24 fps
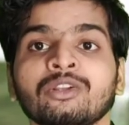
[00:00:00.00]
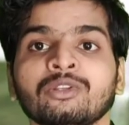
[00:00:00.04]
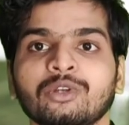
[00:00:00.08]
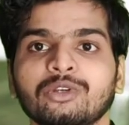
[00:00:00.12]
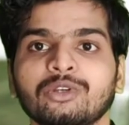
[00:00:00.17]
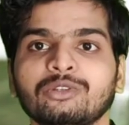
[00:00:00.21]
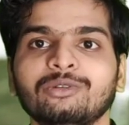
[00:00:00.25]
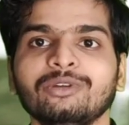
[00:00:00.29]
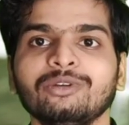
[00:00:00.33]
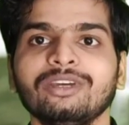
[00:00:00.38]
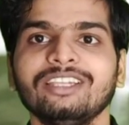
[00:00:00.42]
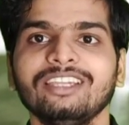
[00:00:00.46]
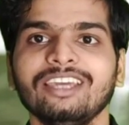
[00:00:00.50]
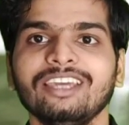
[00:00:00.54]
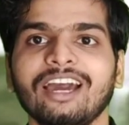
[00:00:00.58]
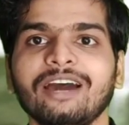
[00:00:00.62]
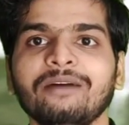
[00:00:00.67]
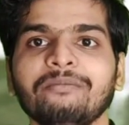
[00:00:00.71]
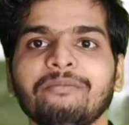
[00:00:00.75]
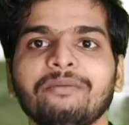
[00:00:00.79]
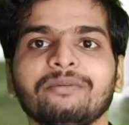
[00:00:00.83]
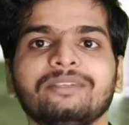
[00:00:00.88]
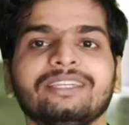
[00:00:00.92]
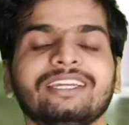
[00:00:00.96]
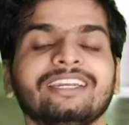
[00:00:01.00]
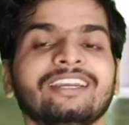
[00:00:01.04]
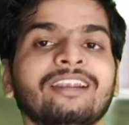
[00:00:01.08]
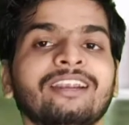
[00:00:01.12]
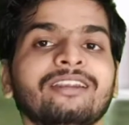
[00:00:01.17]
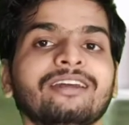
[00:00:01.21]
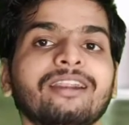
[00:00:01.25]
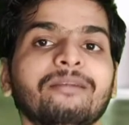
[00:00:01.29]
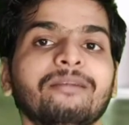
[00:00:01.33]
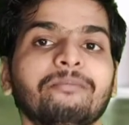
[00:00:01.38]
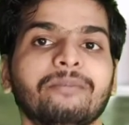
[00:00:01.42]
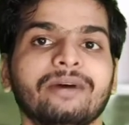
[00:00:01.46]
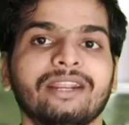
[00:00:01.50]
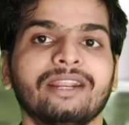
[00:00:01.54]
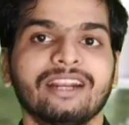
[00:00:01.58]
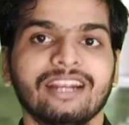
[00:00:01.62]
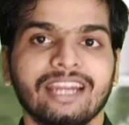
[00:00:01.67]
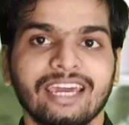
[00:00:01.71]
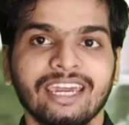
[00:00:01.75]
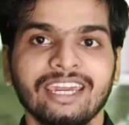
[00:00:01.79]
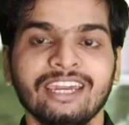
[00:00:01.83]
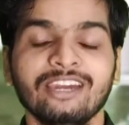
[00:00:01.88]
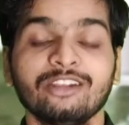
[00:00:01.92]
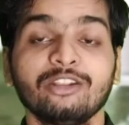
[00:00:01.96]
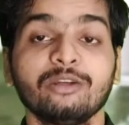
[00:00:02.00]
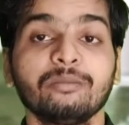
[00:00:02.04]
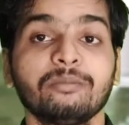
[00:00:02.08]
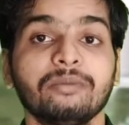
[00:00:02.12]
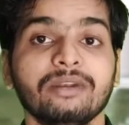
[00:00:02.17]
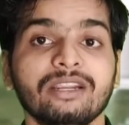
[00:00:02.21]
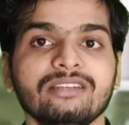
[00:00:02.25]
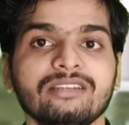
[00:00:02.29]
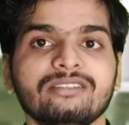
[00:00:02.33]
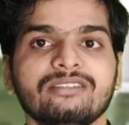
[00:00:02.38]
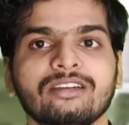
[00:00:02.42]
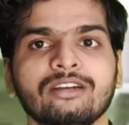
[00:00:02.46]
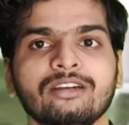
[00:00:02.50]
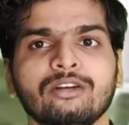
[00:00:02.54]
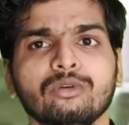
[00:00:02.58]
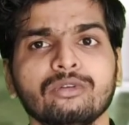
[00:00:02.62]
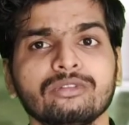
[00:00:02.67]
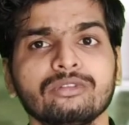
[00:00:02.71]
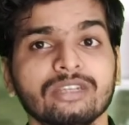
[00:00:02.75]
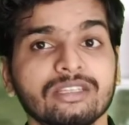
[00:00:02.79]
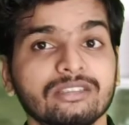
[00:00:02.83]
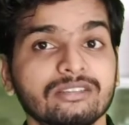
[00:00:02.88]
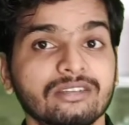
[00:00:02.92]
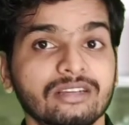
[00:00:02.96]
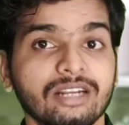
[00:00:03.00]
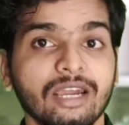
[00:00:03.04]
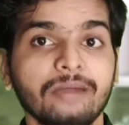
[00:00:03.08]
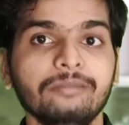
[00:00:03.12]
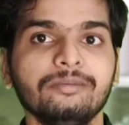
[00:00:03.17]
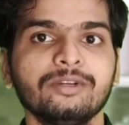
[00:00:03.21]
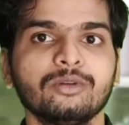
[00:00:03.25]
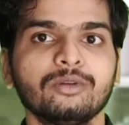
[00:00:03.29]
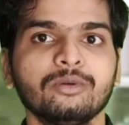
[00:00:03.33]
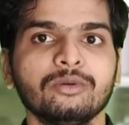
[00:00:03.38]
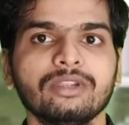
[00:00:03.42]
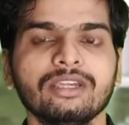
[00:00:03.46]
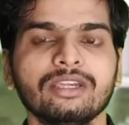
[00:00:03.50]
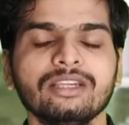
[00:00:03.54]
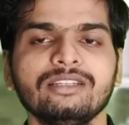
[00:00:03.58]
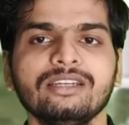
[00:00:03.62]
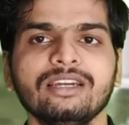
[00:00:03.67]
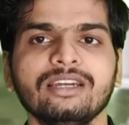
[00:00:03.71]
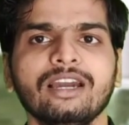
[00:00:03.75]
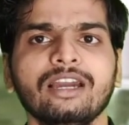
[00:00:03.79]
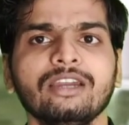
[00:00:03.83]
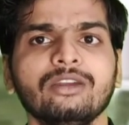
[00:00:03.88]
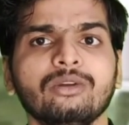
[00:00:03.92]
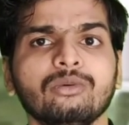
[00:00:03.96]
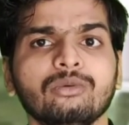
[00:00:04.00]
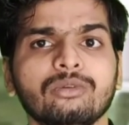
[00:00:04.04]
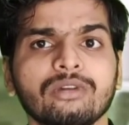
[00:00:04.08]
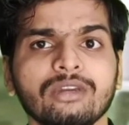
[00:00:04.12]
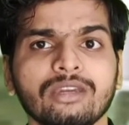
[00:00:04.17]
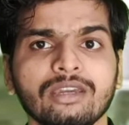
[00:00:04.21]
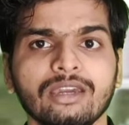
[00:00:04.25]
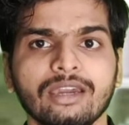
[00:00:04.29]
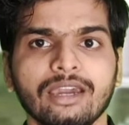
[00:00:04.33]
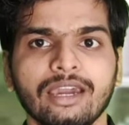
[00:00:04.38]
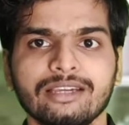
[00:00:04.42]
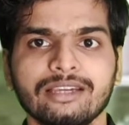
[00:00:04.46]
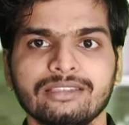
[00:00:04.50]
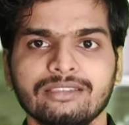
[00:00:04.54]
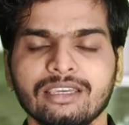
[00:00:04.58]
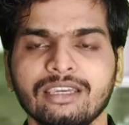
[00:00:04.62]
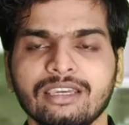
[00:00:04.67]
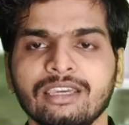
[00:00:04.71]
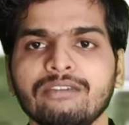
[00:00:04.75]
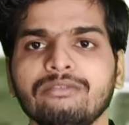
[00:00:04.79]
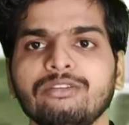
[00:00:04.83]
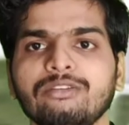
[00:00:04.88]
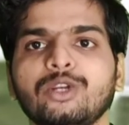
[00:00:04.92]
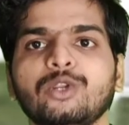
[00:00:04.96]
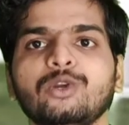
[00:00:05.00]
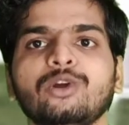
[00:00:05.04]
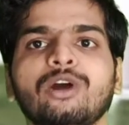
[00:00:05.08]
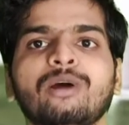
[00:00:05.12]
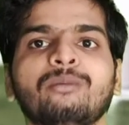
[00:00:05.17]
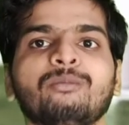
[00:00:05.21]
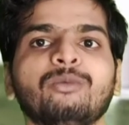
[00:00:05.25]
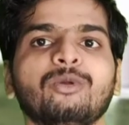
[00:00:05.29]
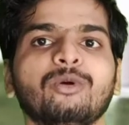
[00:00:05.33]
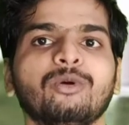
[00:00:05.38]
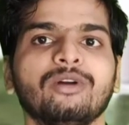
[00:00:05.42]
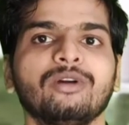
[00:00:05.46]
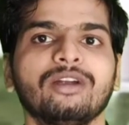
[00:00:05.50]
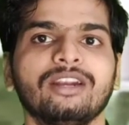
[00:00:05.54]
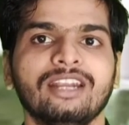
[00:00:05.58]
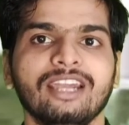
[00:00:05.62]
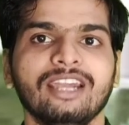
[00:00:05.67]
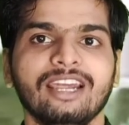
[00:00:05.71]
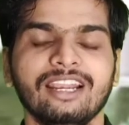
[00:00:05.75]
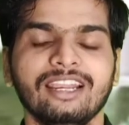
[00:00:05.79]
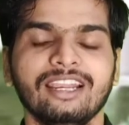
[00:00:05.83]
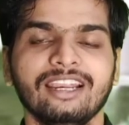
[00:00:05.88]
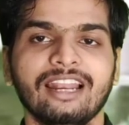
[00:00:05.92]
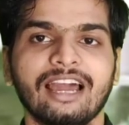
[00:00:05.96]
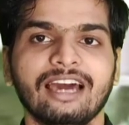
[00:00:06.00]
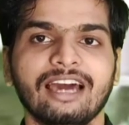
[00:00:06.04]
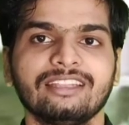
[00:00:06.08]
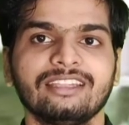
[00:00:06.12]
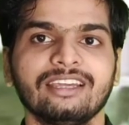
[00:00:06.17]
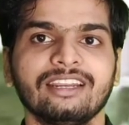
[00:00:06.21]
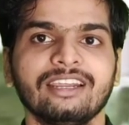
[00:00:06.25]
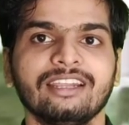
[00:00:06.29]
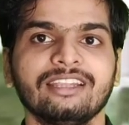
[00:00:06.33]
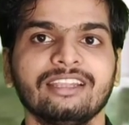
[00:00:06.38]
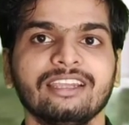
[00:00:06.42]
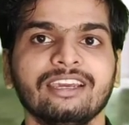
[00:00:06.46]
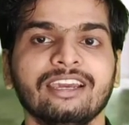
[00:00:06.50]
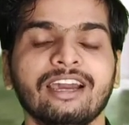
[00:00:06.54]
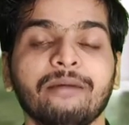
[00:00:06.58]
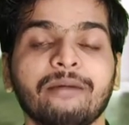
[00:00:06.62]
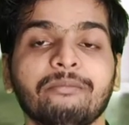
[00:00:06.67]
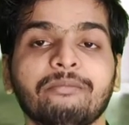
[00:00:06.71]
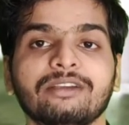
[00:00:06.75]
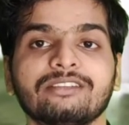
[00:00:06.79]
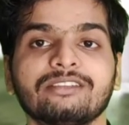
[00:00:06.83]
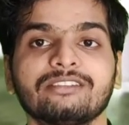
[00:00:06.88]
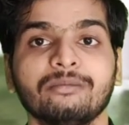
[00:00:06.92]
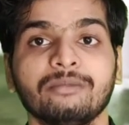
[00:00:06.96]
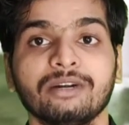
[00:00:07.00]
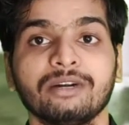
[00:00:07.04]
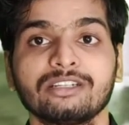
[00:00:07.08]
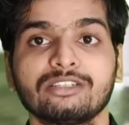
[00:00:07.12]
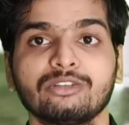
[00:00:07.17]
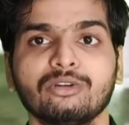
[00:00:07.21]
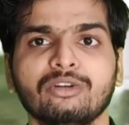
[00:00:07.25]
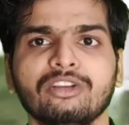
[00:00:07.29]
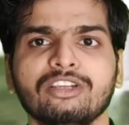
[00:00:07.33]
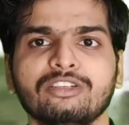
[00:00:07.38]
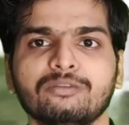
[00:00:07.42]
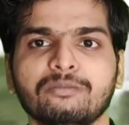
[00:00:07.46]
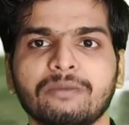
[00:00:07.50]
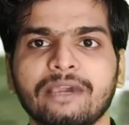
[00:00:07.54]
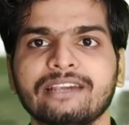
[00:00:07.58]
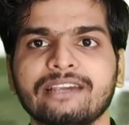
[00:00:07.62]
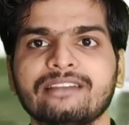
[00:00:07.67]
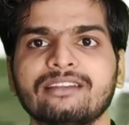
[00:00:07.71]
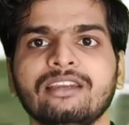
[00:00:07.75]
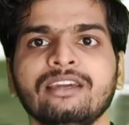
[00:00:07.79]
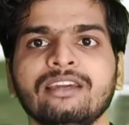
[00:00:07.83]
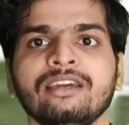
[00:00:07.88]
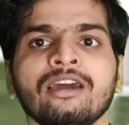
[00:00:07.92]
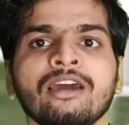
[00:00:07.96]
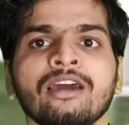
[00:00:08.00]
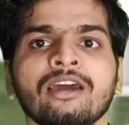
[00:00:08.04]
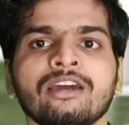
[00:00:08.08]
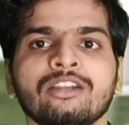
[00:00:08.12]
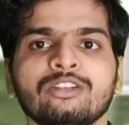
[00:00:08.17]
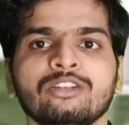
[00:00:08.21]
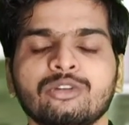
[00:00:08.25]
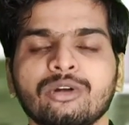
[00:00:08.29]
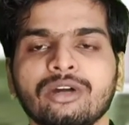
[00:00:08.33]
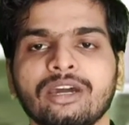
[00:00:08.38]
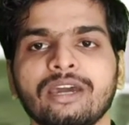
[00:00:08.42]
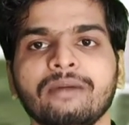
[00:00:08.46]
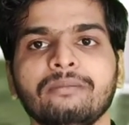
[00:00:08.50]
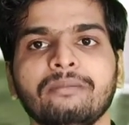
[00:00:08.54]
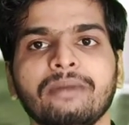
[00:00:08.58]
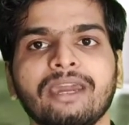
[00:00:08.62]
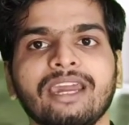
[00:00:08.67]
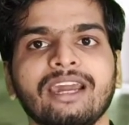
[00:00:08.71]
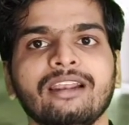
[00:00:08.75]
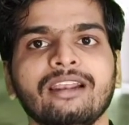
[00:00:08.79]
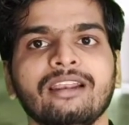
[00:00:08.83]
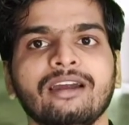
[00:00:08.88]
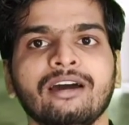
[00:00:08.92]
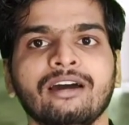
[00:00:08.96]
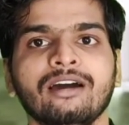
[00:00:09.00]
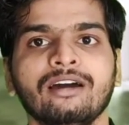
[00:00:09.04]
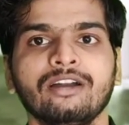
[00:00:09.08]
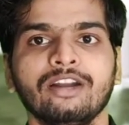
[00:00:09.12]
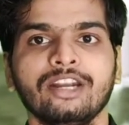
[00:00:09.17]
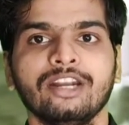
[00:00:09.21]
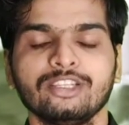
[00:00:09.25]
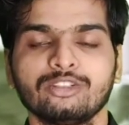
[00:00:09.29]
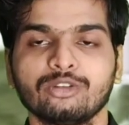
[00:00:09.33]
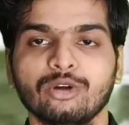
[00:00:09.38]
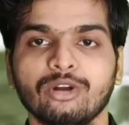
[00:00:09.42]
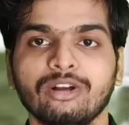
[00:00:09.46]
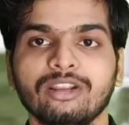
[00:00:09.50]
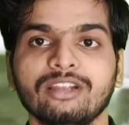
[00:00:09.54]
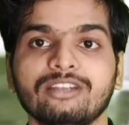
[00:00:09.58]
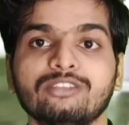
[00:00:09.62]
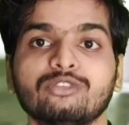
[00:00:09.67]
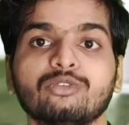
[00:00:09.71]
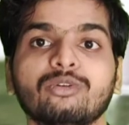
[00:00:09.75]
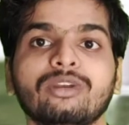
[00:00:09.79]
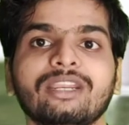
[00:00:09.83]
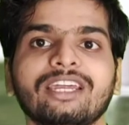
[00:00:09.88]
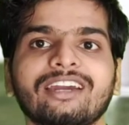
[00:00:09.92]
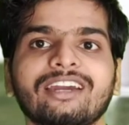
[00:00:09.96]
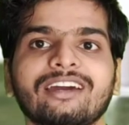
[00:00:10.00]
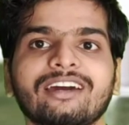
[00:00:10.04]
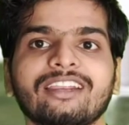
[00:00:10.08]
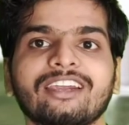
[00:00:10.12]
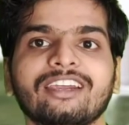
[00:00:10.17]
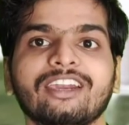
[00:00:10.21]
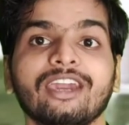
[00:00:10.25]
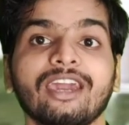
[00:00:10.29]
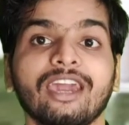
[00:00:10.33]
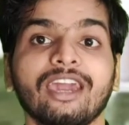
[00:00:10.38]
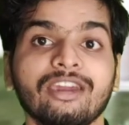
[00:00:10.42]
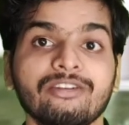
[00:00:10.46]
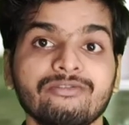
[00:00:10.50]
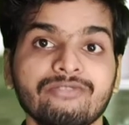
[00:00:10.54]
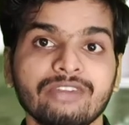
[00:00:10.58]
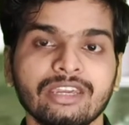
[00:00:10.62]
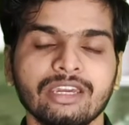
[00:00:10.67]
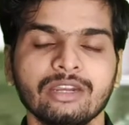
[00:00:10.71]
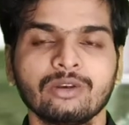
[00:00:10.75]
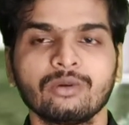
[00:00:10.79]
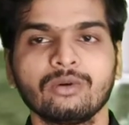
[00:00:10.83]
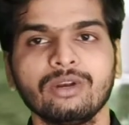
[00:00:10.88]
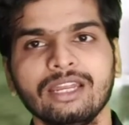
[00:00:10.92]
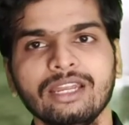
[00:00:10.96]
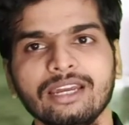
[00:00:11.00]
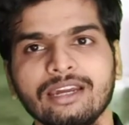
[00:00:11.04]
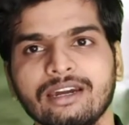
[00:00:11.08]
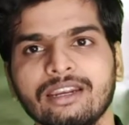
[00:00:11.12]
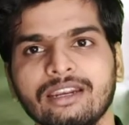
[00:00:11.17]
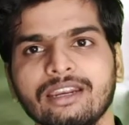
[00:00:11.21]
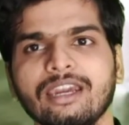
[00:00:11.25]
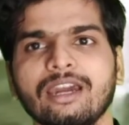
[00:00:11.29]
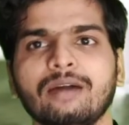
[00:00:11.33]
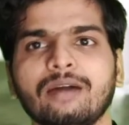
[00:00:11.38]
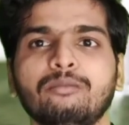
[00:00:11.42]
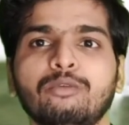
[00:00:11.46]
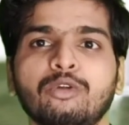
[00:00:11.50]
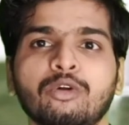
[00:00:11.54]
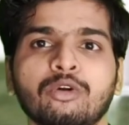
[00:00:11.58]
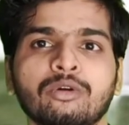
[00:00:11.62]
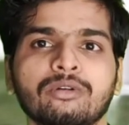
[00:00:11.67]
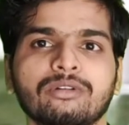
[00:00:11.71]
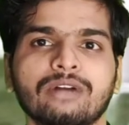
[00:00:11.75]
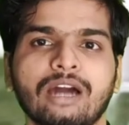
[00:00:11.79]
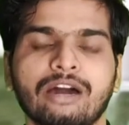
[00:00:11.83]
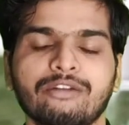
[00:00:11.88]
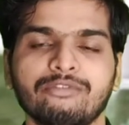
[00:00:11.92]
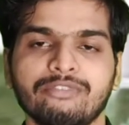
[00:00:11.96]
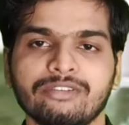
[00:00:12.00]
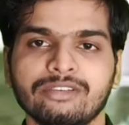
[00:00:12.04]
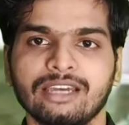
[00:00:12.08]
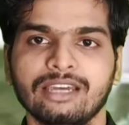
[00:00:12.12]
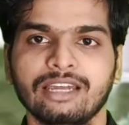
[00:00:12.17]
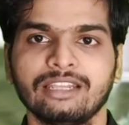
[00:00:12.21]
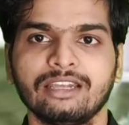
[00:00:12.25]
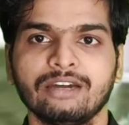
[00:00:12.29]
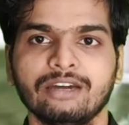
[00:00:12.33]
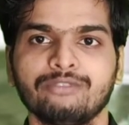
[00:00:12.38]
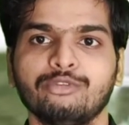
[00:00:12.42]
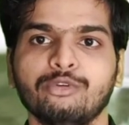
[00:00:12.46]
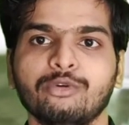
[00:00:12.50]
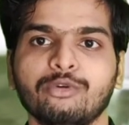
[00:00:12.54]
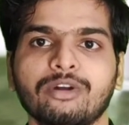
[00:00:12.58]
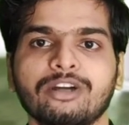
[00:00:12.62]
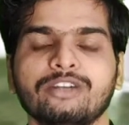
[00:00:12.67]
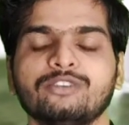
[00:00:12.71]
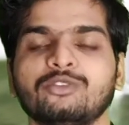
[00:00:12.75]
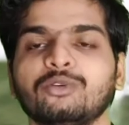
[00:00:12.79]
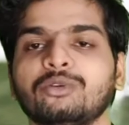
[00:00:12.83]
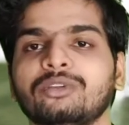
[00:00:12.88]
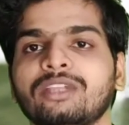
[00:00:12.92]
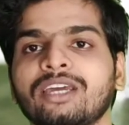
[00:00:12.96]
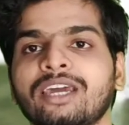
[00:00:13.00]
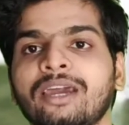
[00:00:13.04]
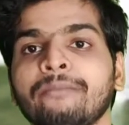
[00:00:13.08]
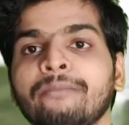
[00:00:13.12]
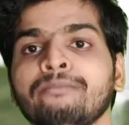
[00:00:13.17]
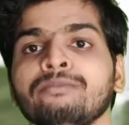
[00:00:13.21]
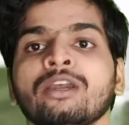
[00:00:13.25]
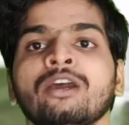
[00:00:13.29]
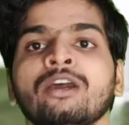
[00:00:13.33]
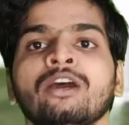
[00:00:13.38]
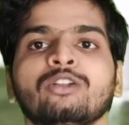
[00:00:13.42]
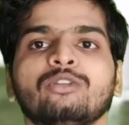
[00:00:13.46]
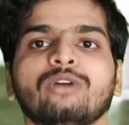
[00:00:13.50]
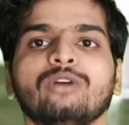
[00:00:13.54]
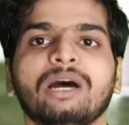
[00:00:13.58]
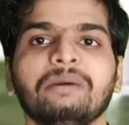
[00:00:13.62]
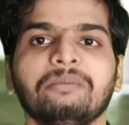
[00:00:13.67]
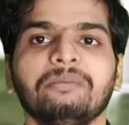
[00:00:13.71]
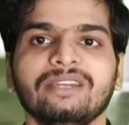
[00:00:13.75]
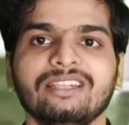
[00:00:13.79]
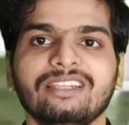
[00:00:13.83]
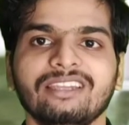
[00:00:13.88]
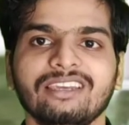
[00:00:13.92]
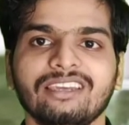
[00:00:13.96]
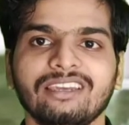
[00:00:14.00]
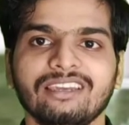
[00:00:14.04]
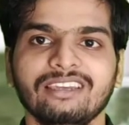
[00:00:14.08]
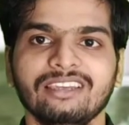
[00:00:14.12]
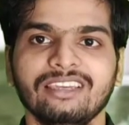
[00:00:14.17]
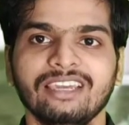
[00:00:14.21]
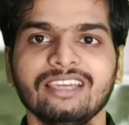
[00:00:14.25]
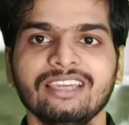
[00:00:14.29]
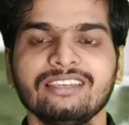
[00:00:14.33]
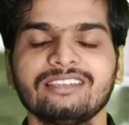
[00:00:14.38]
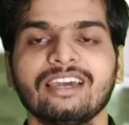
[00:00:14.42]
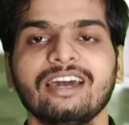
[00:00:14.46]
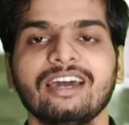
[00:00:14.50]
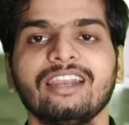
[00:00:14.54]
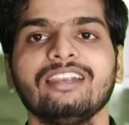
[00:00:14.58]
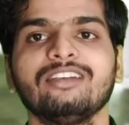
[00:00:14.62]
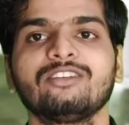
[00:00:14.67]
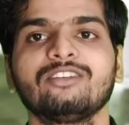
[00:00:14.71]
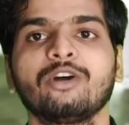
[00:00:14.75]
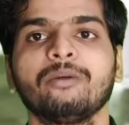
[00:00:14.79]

दोस्तों यदि आप चैनल पर नए हैं तो प्लीज़ चैनल को सब्सक्राइब जरूर कीजिएगा क्योंकि ऐसे ही वीडियो हम लोग डेली लाते रहते हैं आपके समक्ष और स्पेशली जो है मेल डिसऑर्डर्स को लेकर के एवीएन को लेकर के हम लोग काफ़ी ज़्यादा फोकस होते हैं तो आप यदि ये सारी